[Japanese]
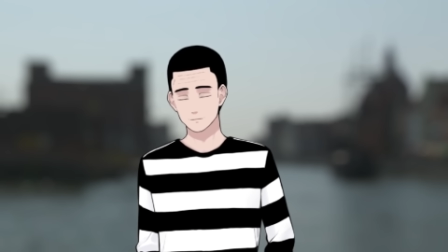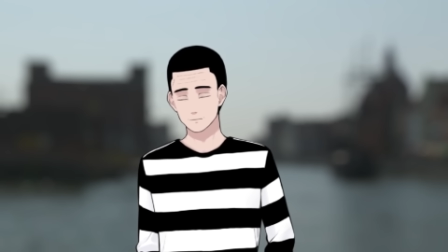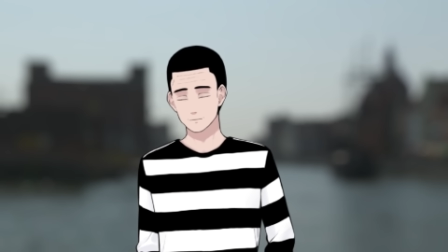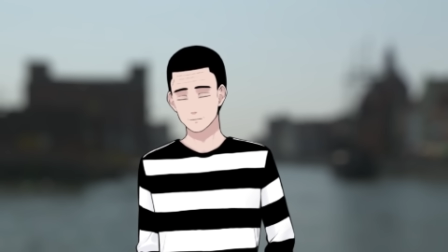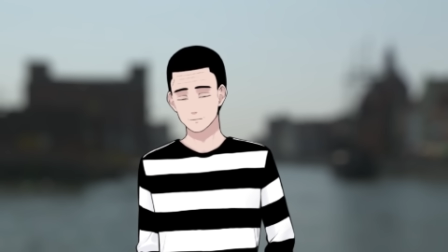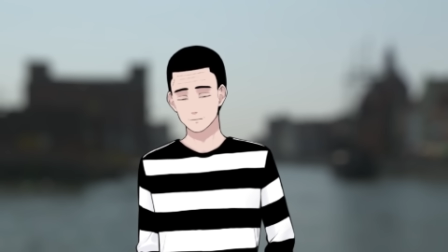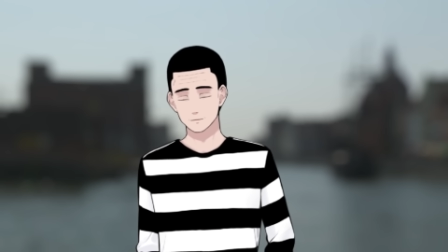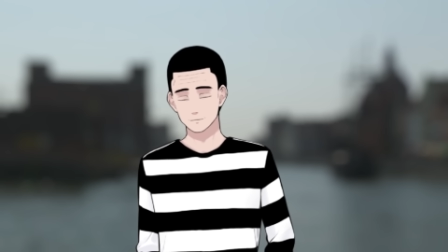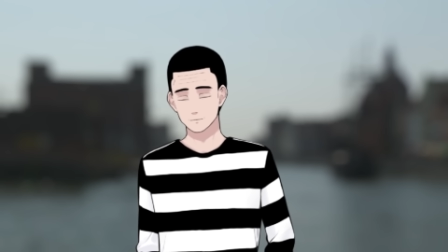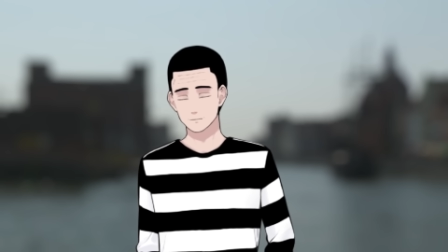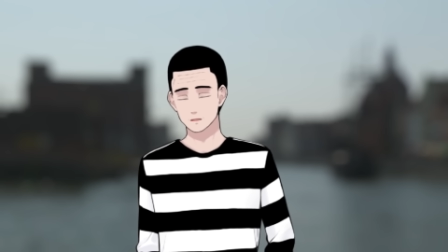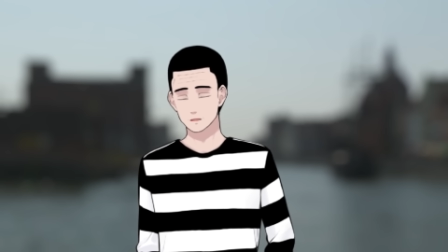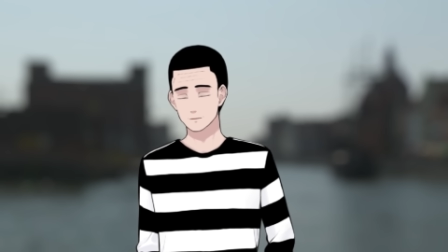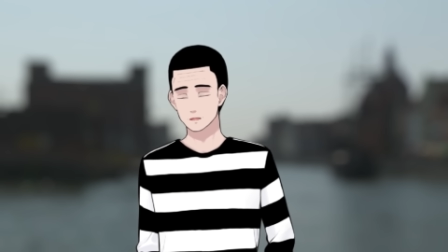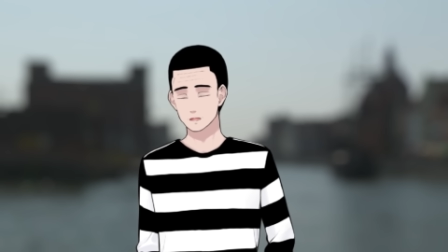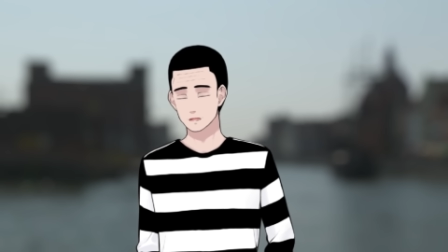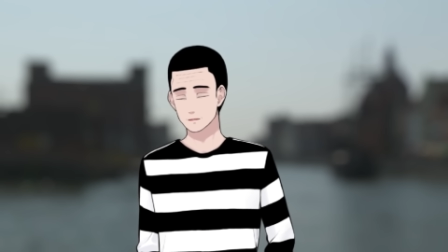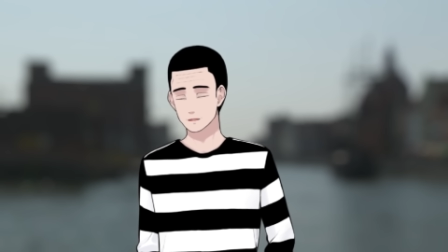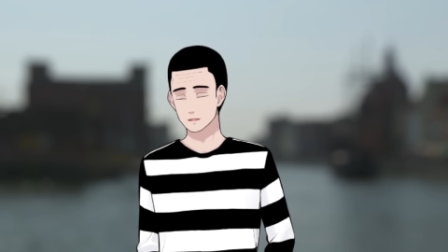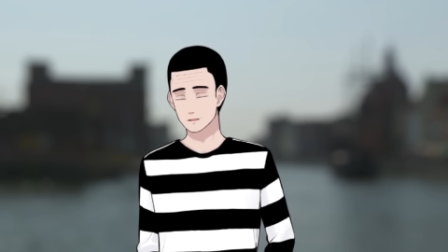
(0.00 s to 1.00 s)
うん、
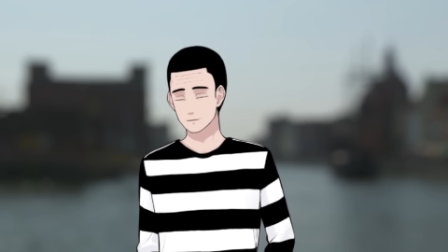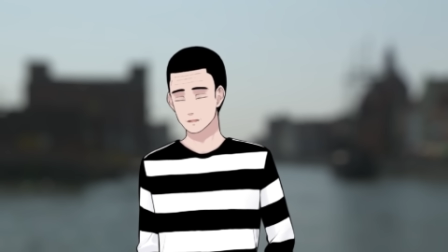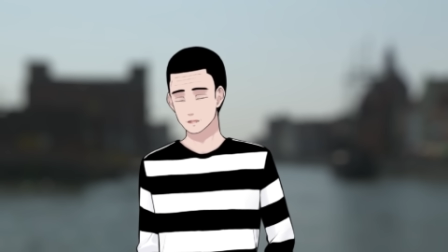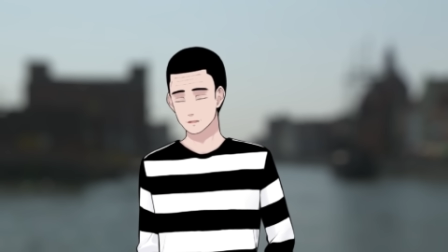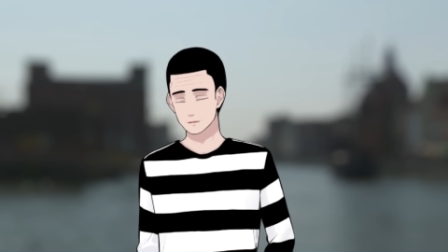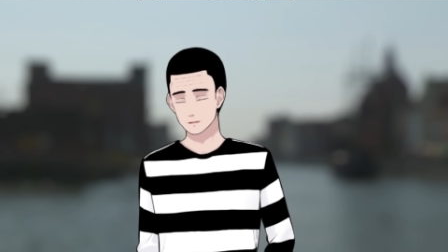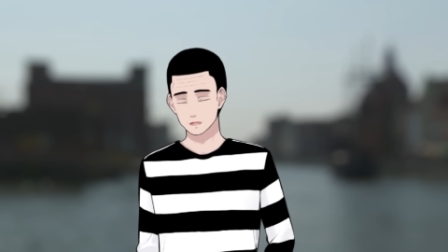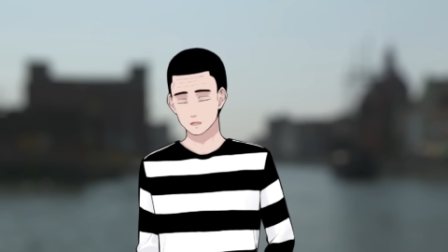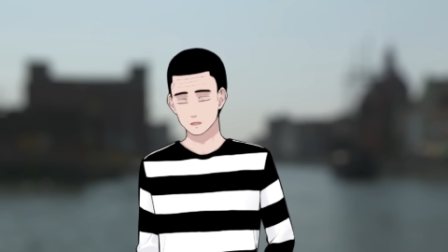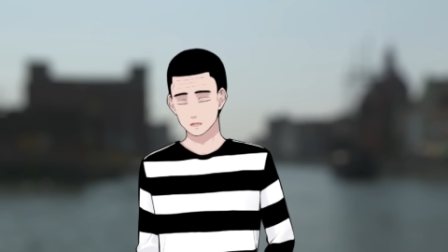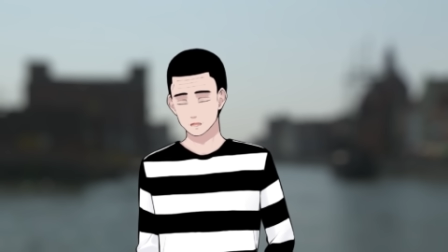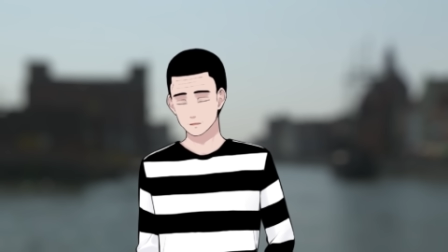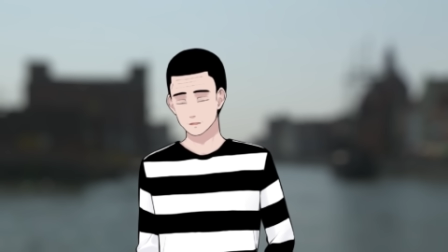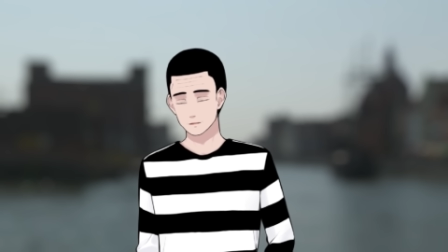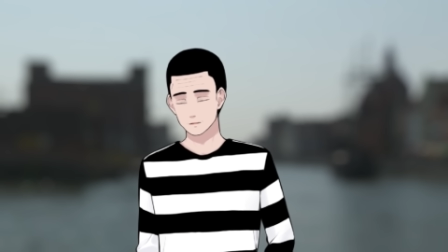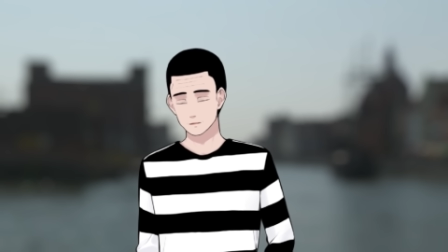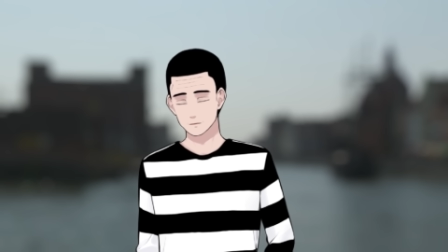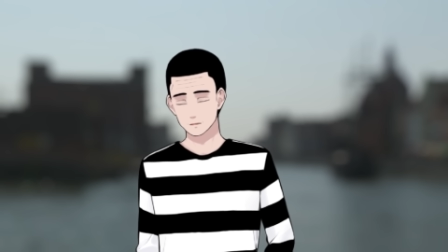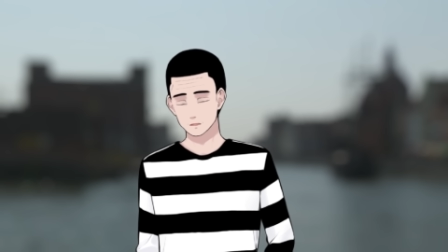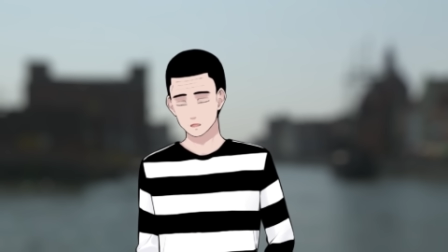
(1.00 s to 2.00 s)
で公園には